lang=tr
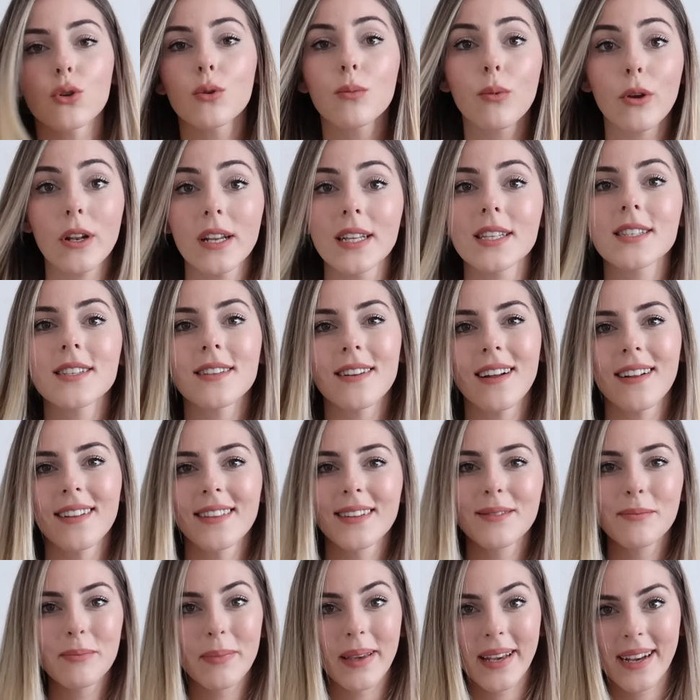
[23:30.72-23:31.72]
doğum günü için
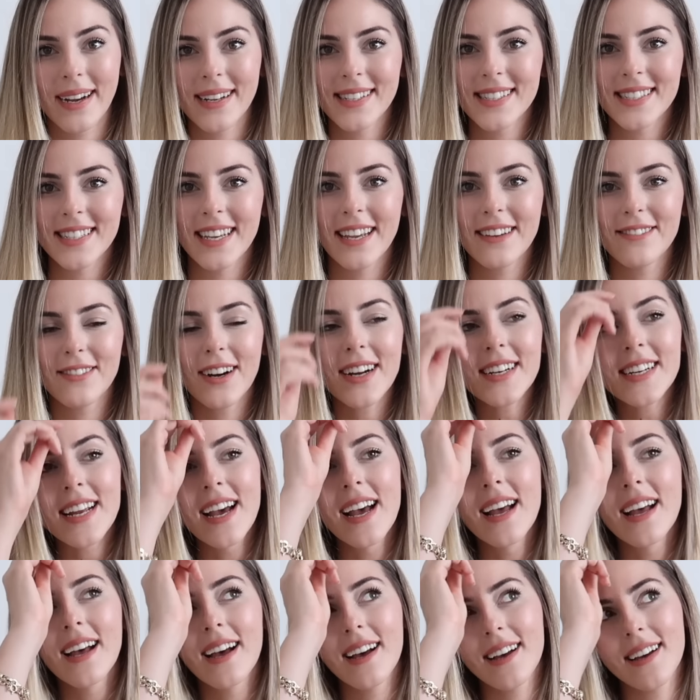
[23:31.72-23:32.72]
aldığım birkaç şey var.
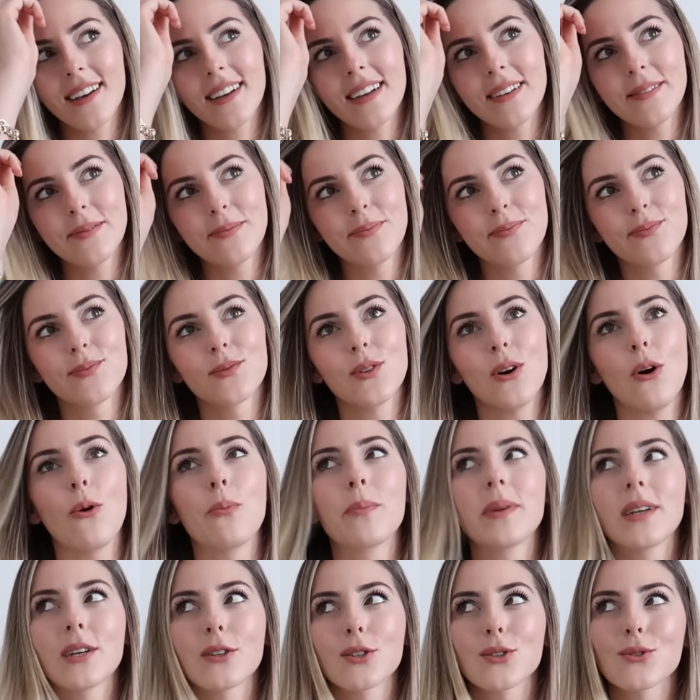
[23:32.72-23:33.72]

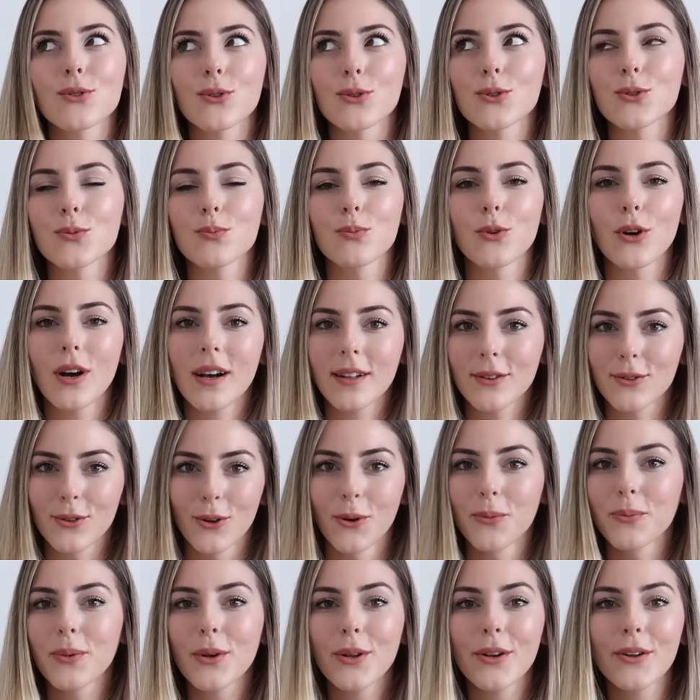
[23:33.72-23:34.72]
11 Ağustos Buran
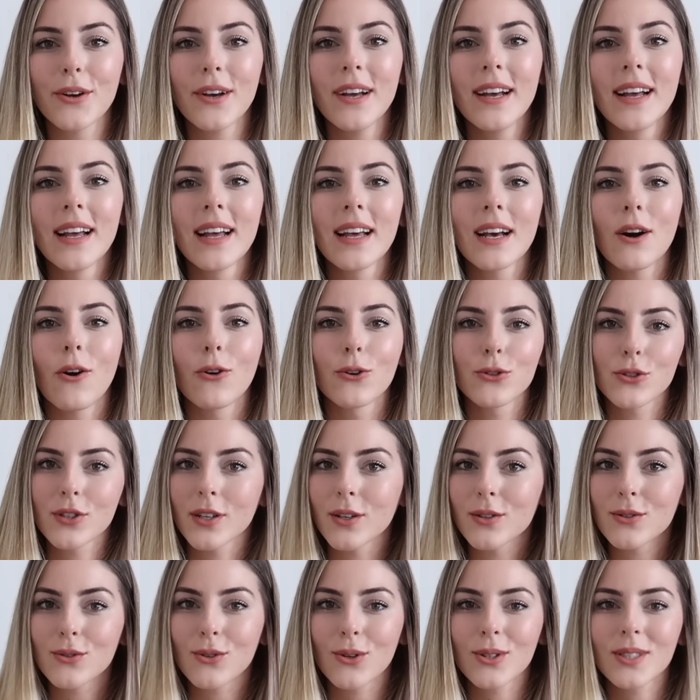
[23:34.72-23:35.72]
doğum günü. 13
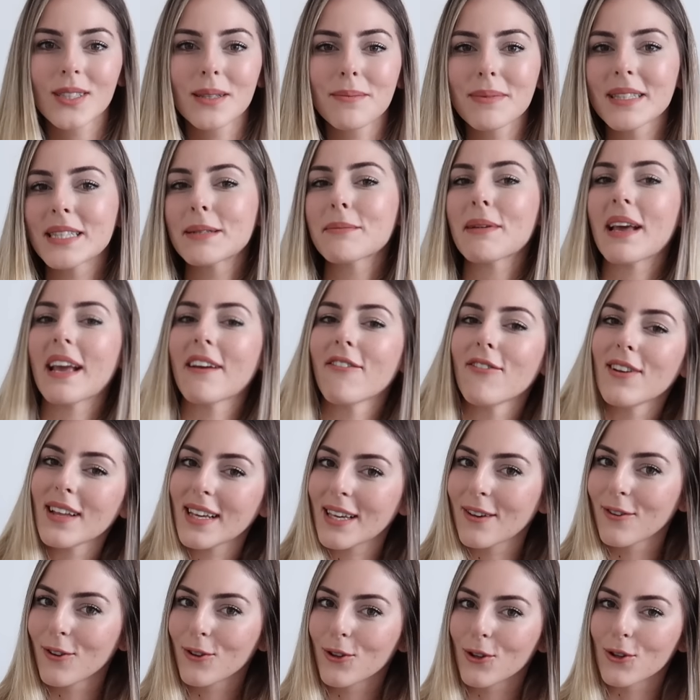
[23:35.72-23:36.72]
Ağustos'ta bizim
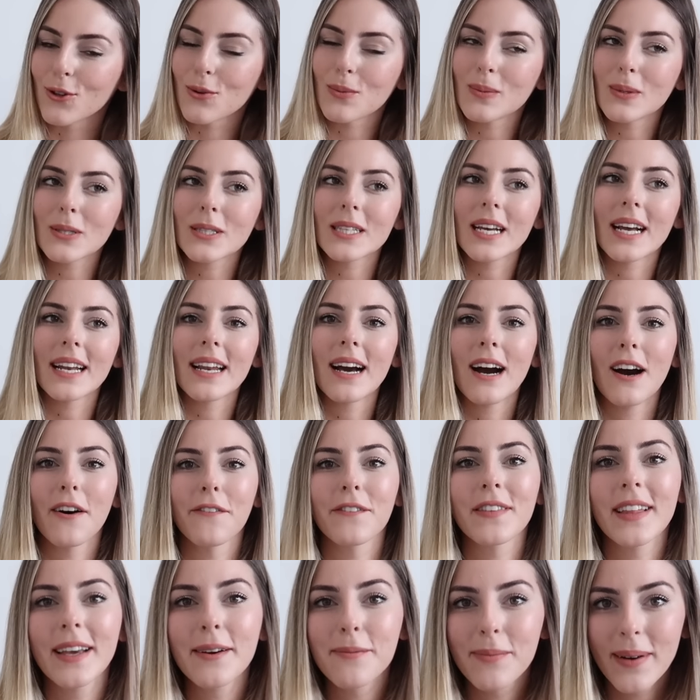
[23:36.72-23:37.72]
evlilik yıl dönümümüz. Yani
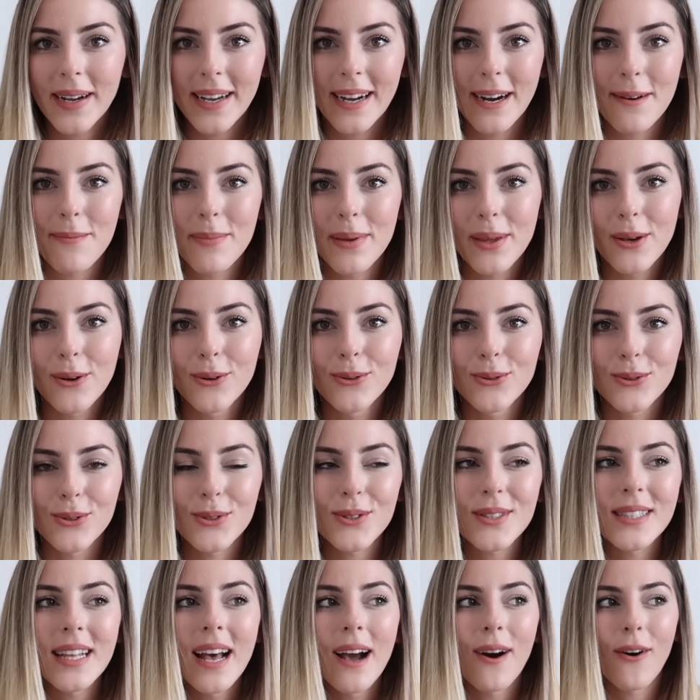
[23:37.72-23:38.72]
haftaya bayağı bir
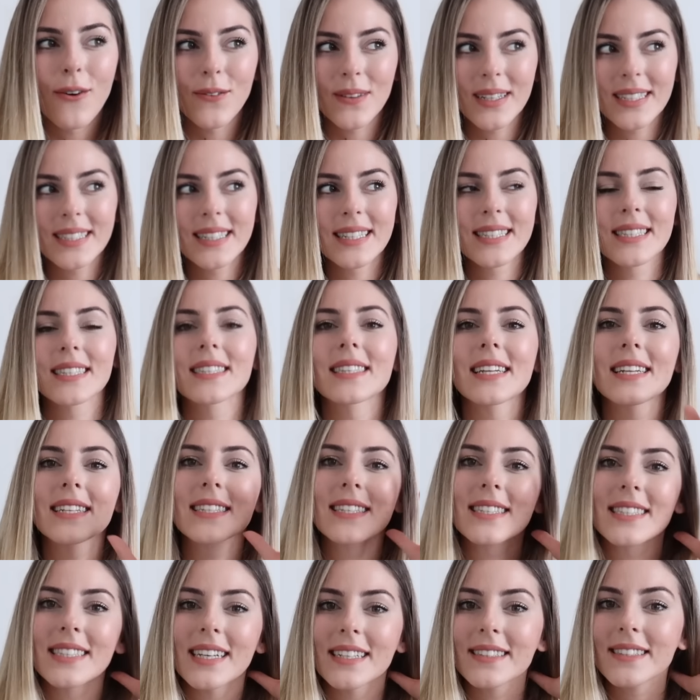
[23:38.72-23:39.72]
yoğunuz. Onları da sizler
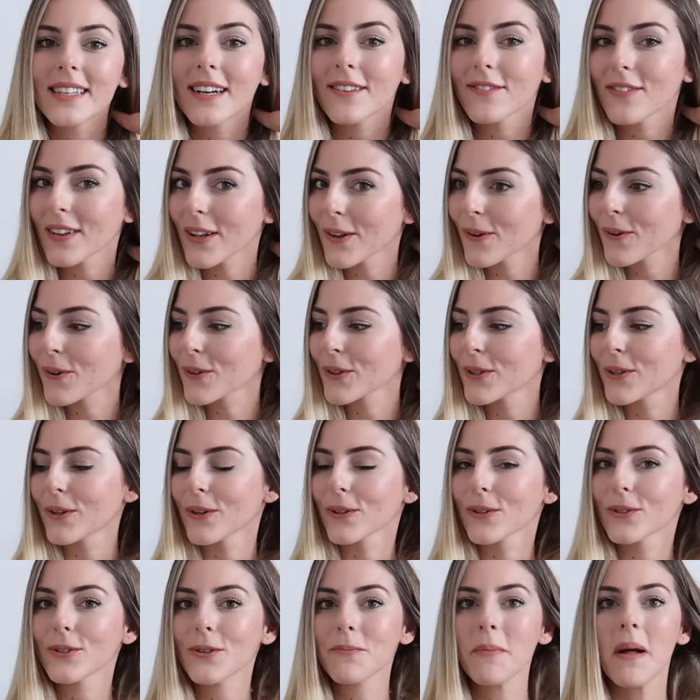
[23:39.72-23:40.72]
için zaten vlogluyor
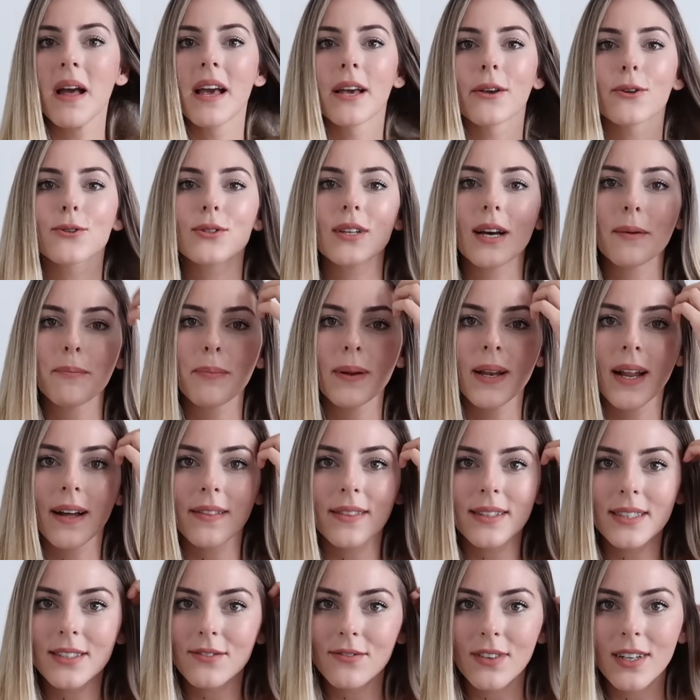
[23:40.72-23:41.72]
olurum. Güzel
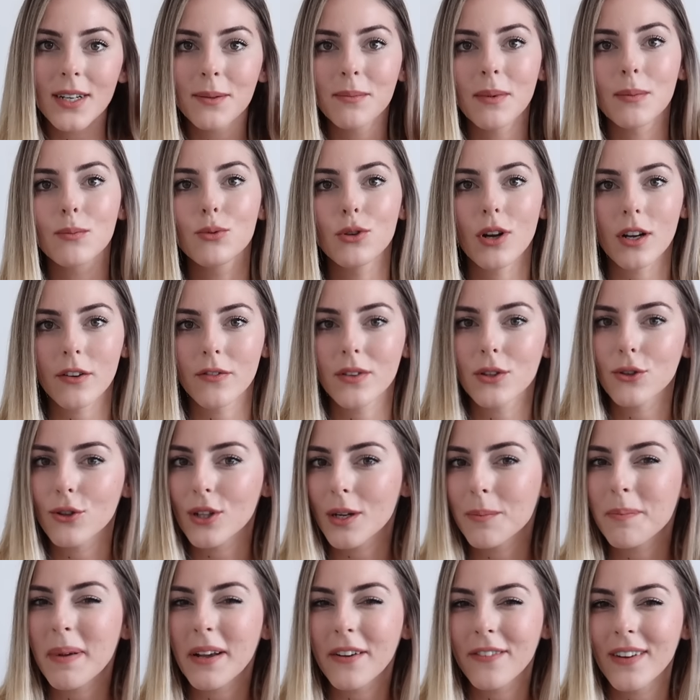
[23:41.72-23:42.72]
planlarım var ama Burak
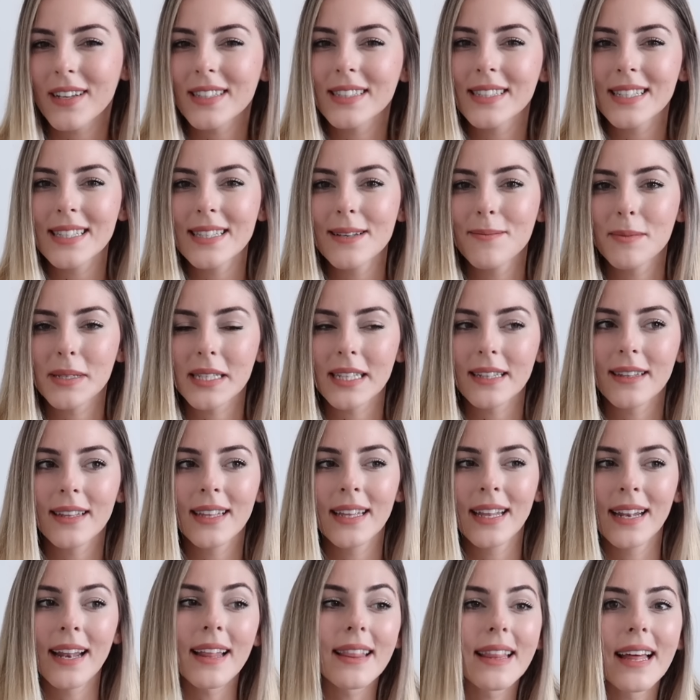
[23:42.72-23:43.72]
videolarımı pek fazla izlemese de
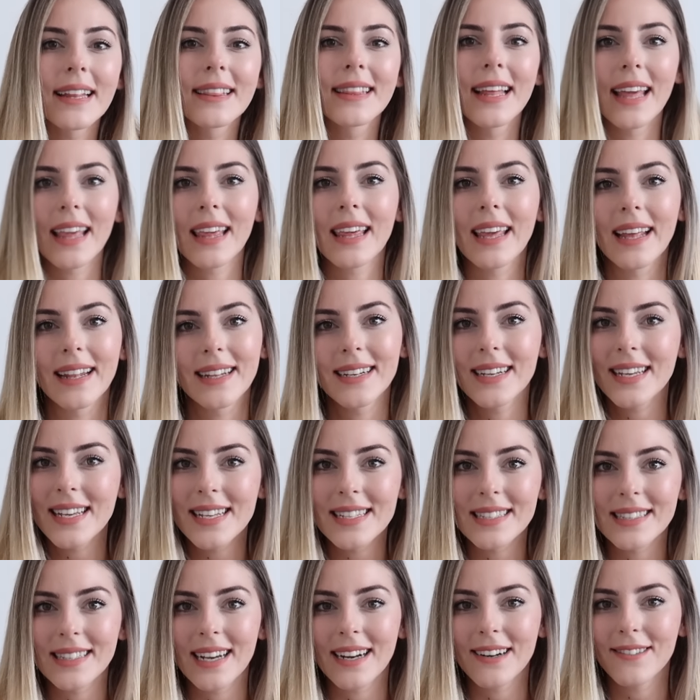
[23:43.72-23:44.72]
yine de denk gelir,
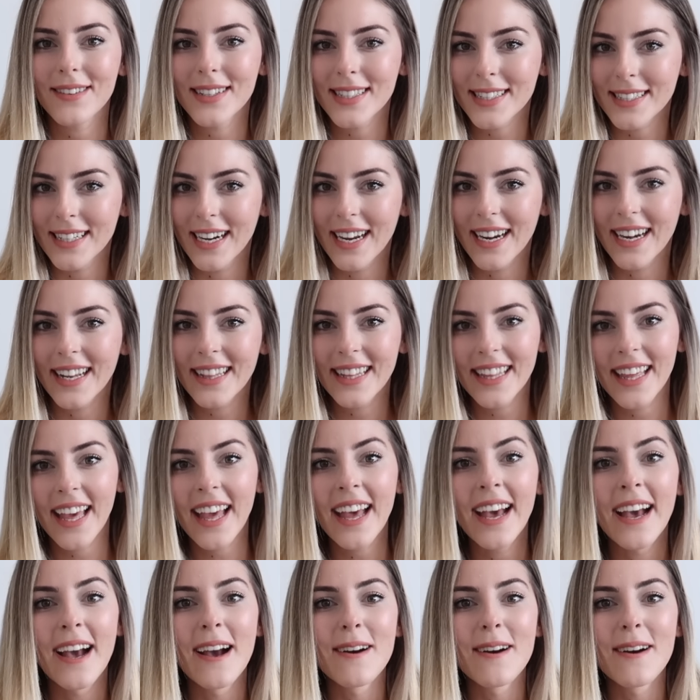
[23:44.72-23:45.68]
izler vesaire diye